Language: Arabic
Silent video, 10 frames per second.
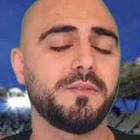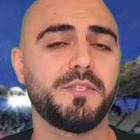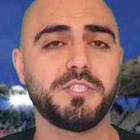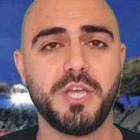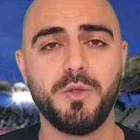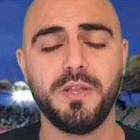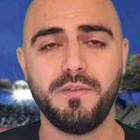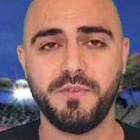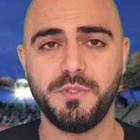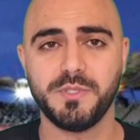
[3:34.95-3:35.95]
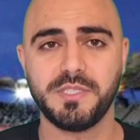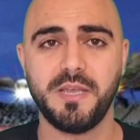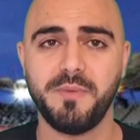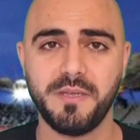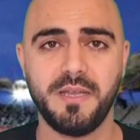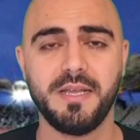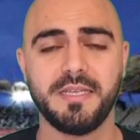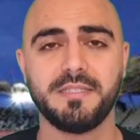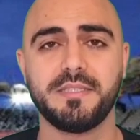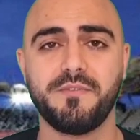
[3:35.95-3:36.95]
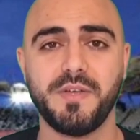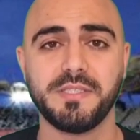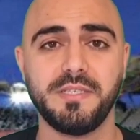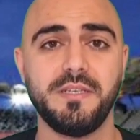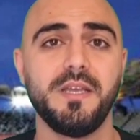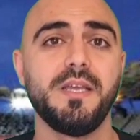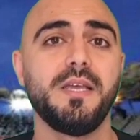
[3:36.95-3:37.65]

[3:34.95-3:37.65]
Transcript: ترجعوا للفيديو السابق حكيت التفاصيل